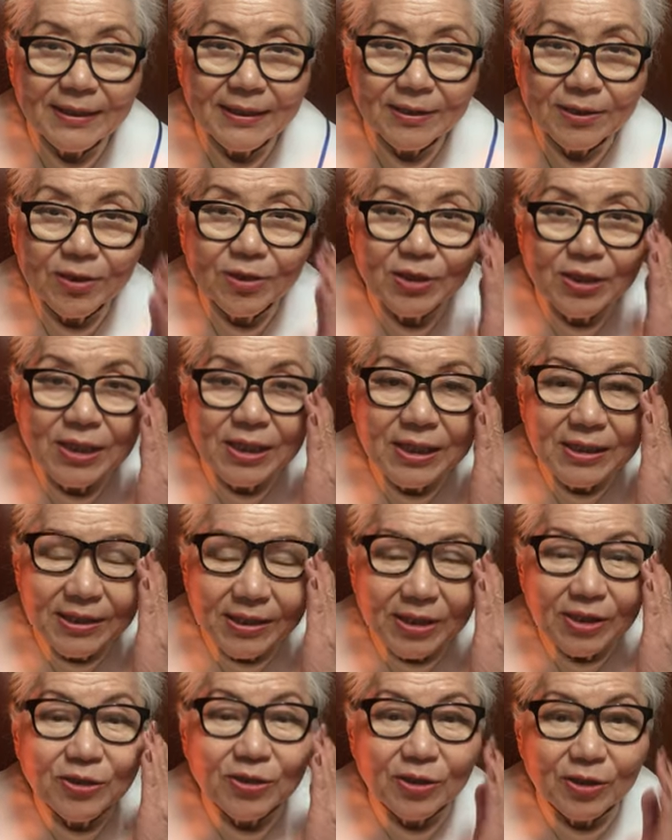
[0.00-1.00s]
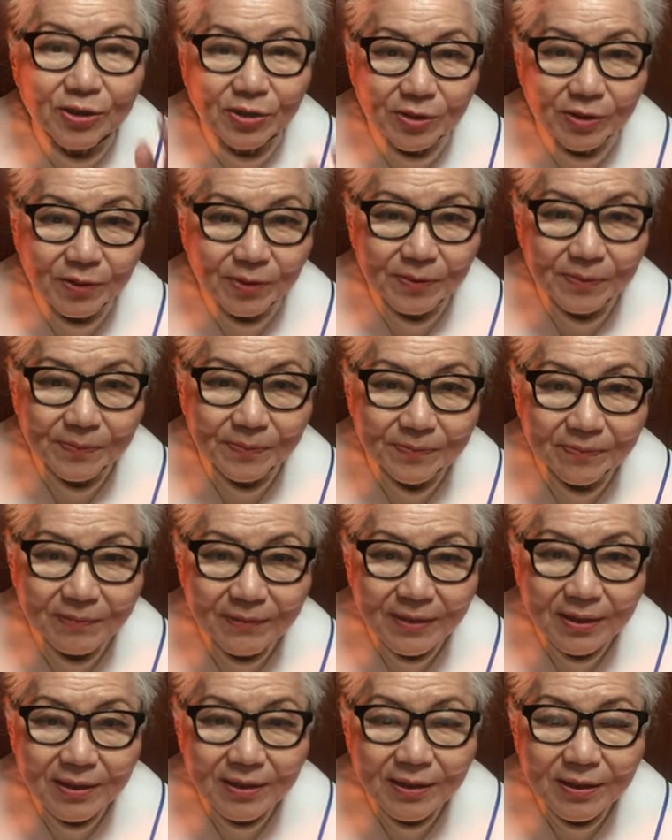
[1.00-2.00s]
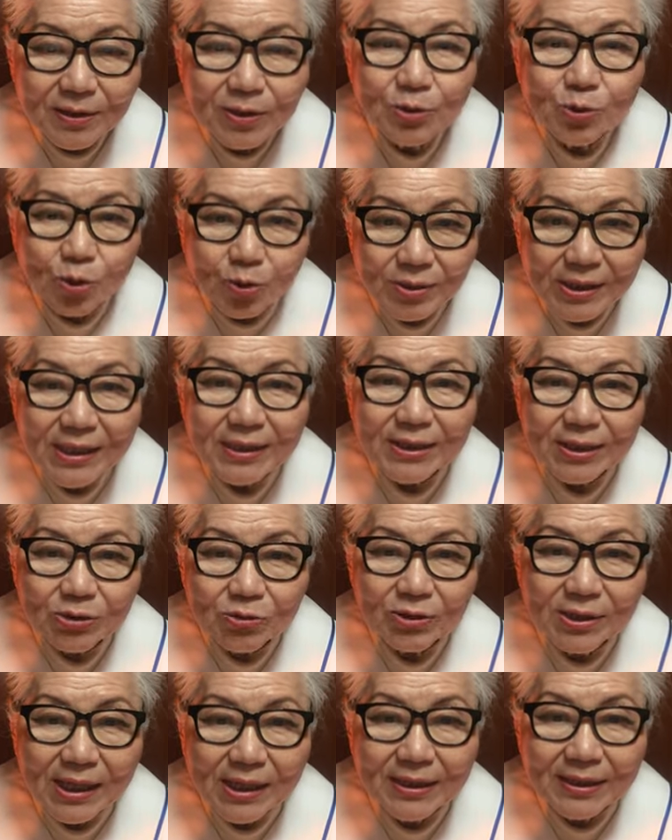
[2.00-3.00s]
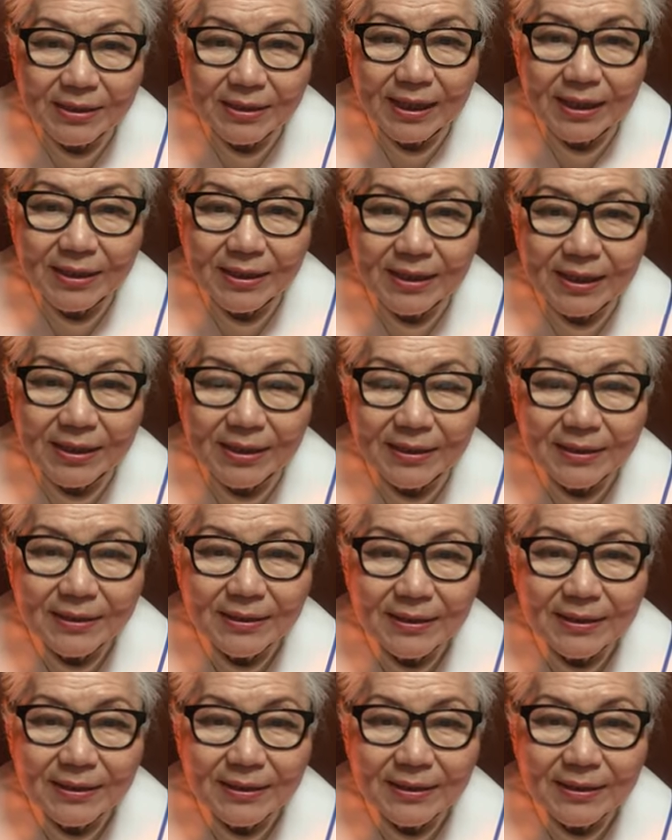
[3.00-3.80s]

그런 죄를 저질렀어요. 그 조상죄로 인하여 그 아이가